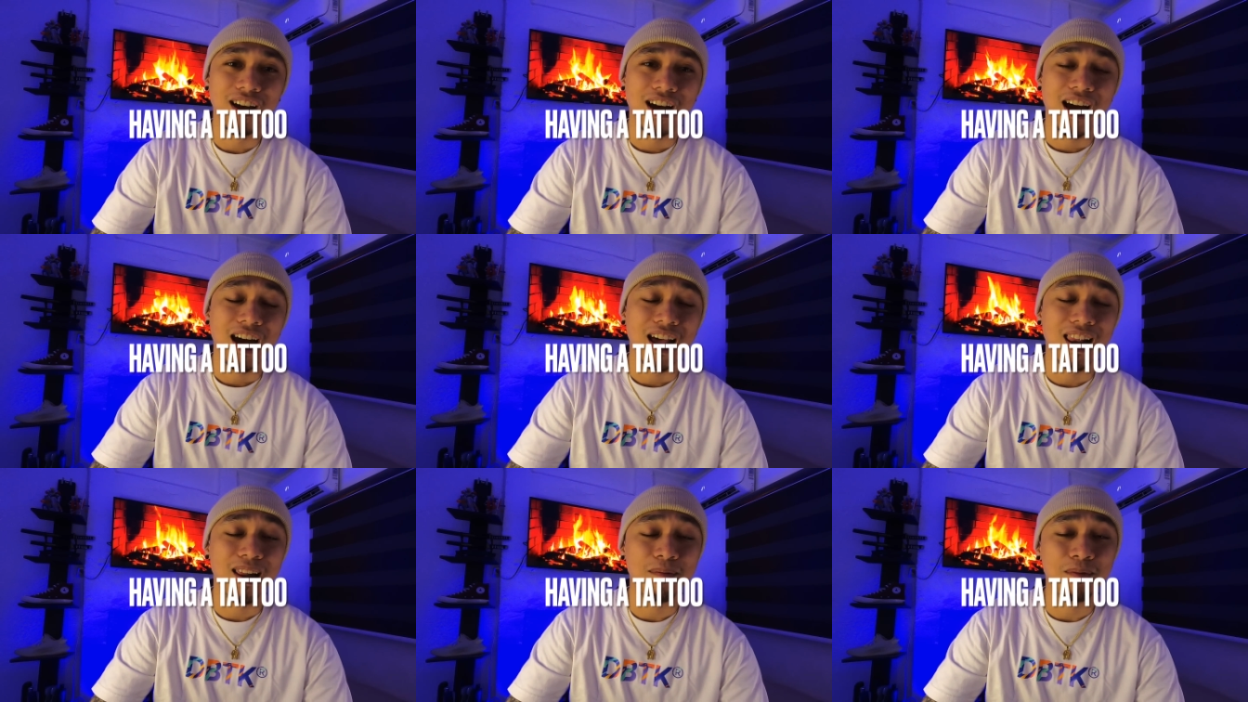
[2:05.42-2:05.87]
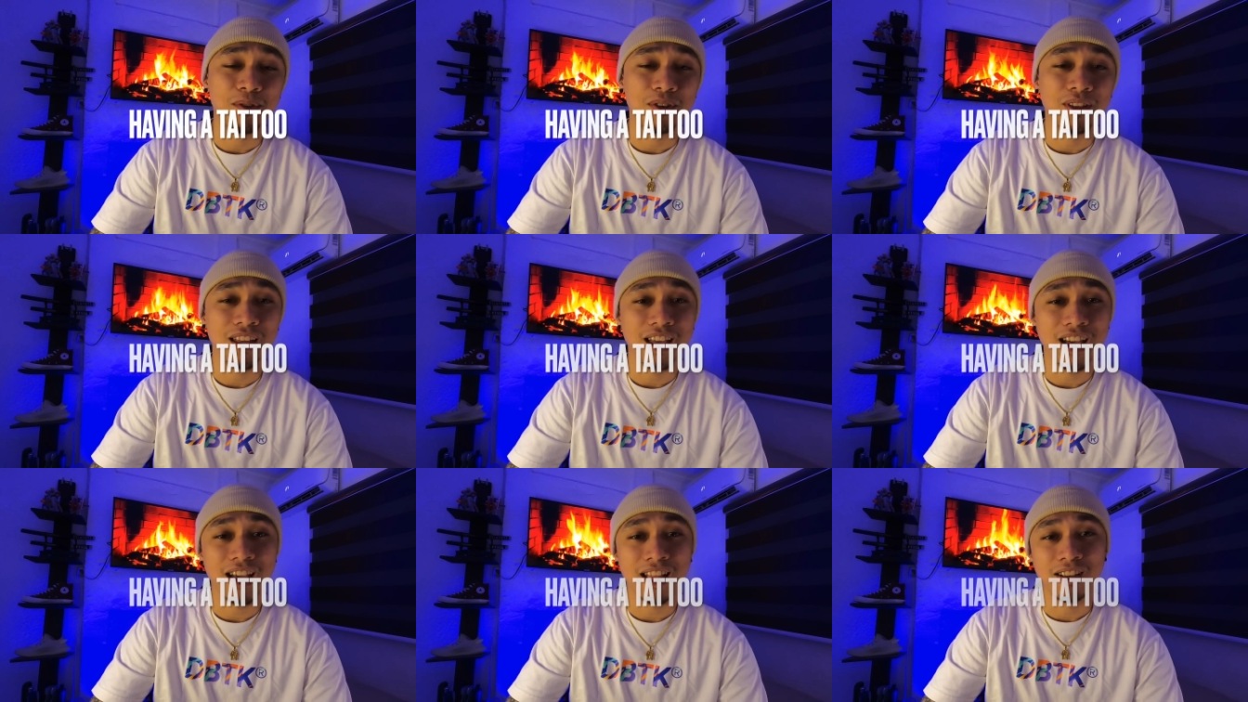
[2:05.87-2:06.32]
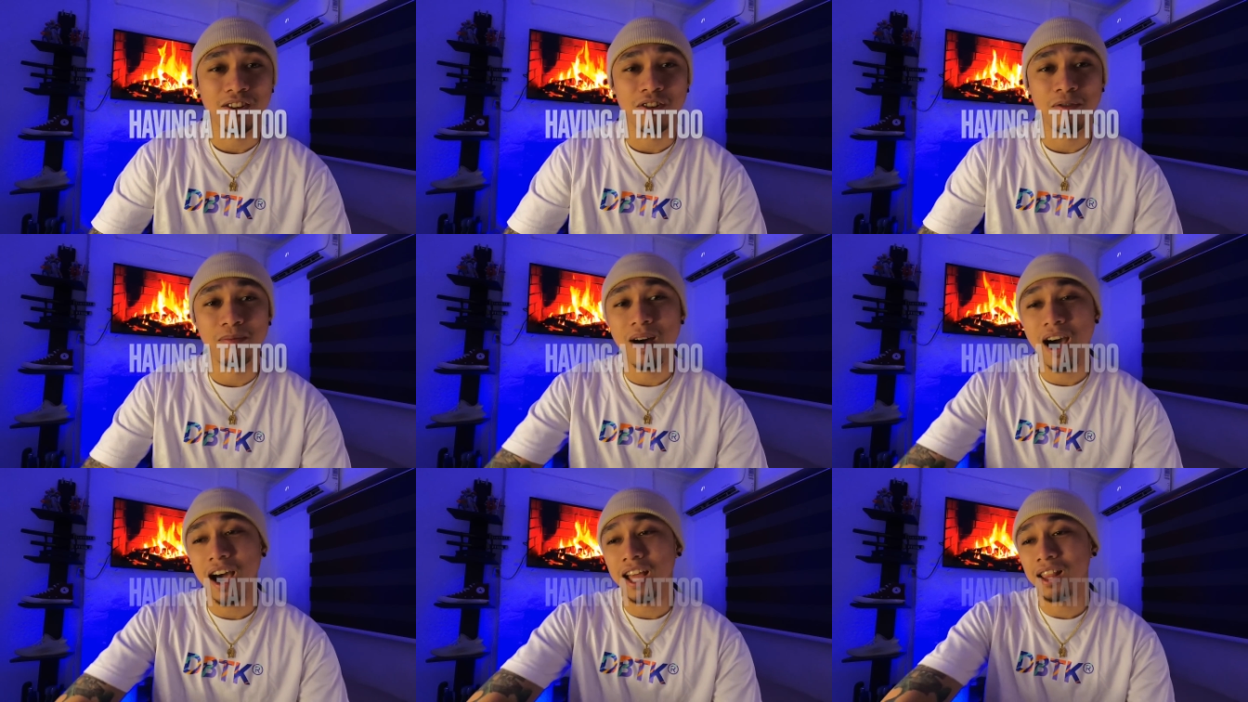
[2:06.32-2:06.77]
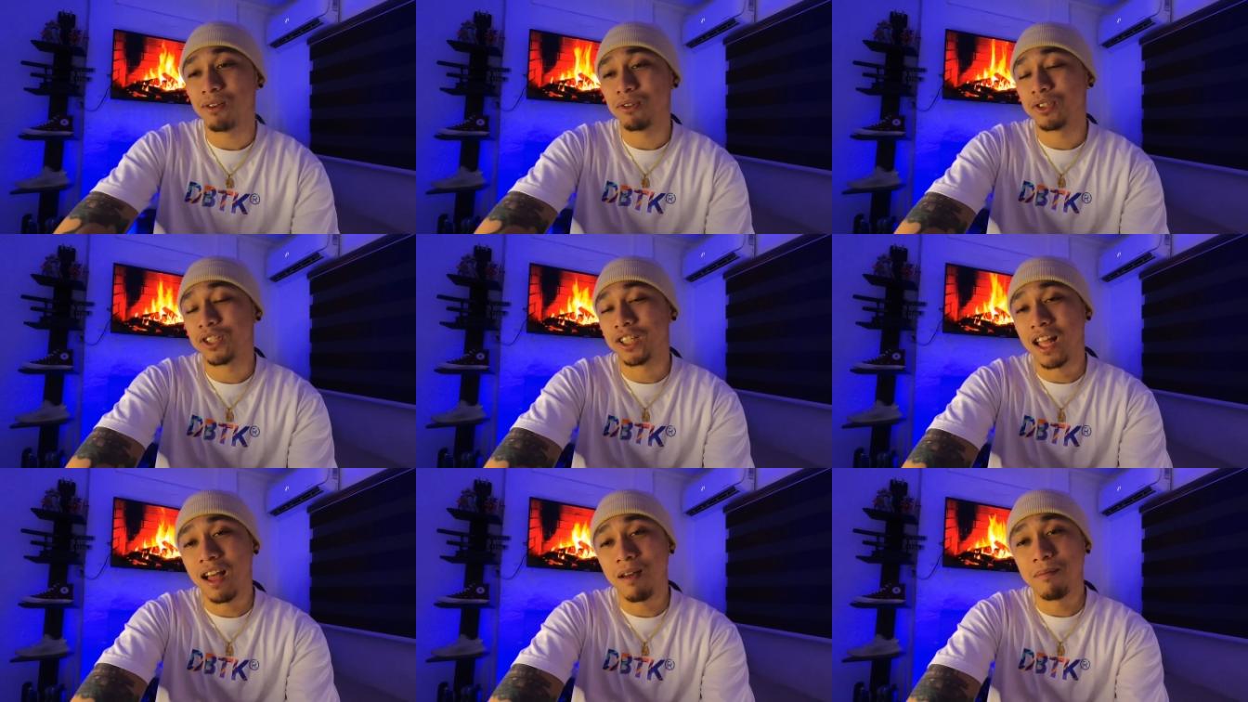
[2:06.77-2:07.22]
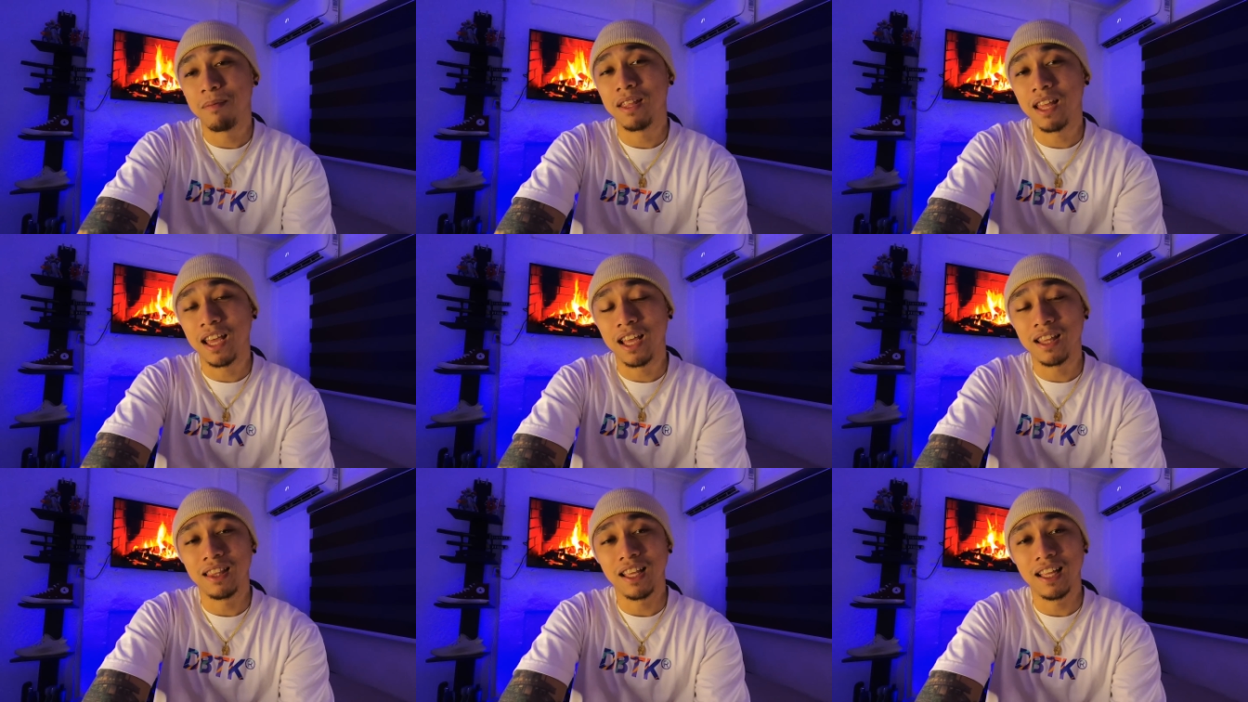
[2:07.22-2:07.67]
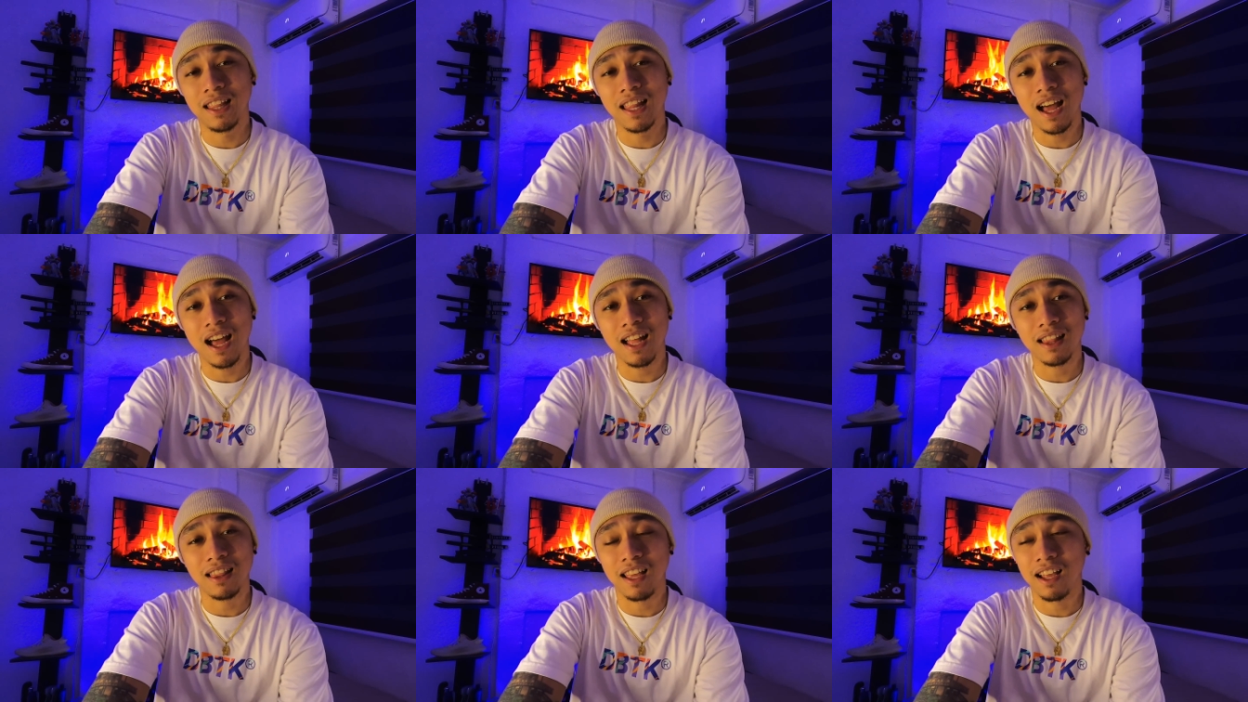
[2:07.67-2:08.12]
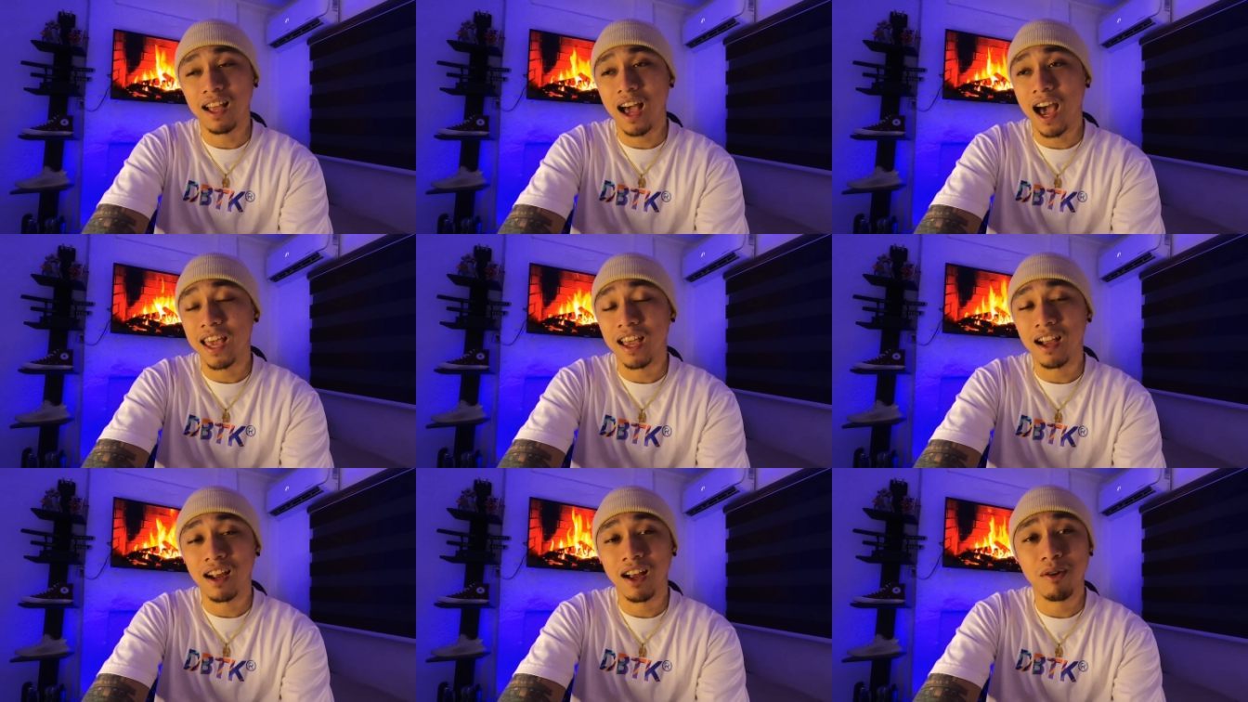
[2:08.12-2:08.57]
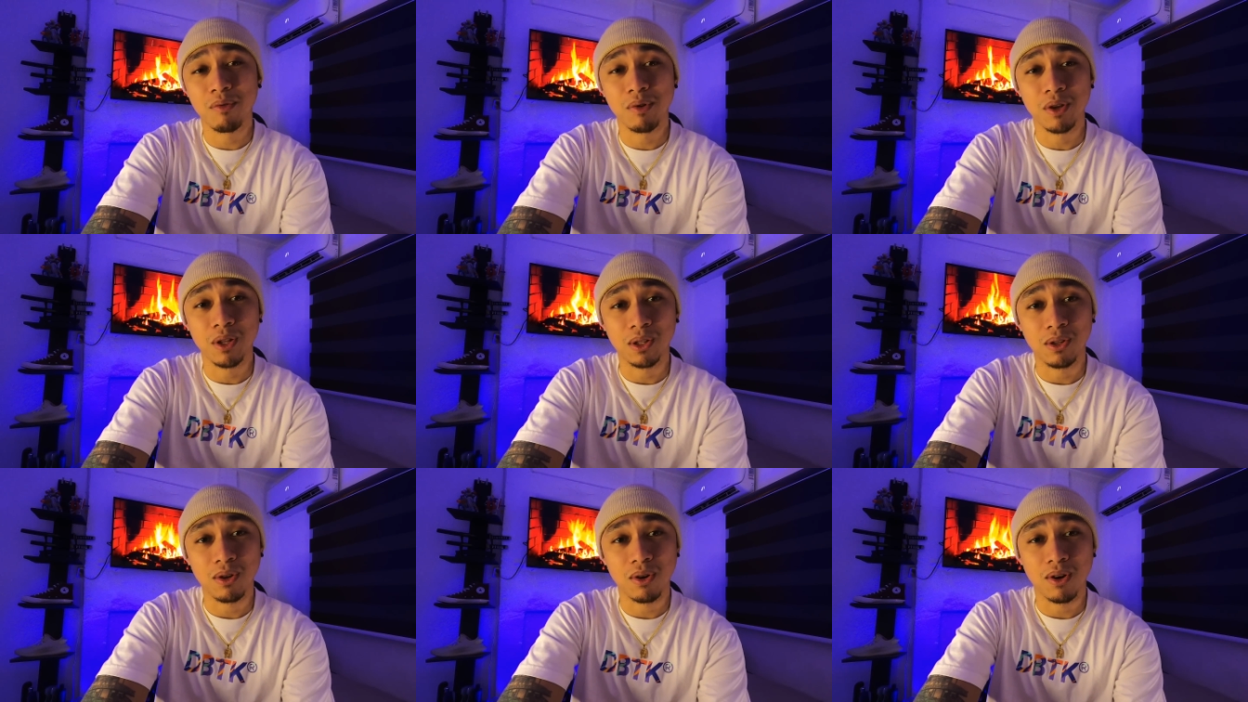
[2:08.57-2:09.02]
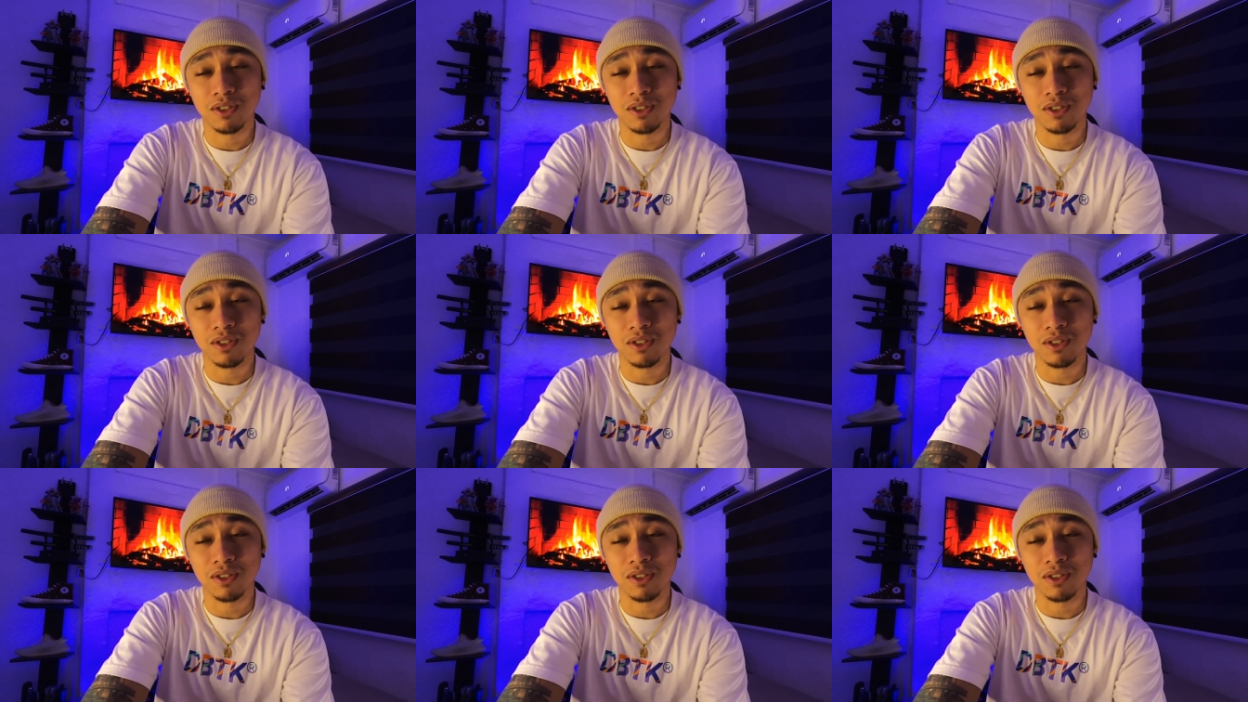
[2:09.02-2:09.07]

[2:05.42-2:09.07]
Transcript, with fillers: alam nyo na yan kung bakit ko sinabi na hindi lahat ay kayang gawin to.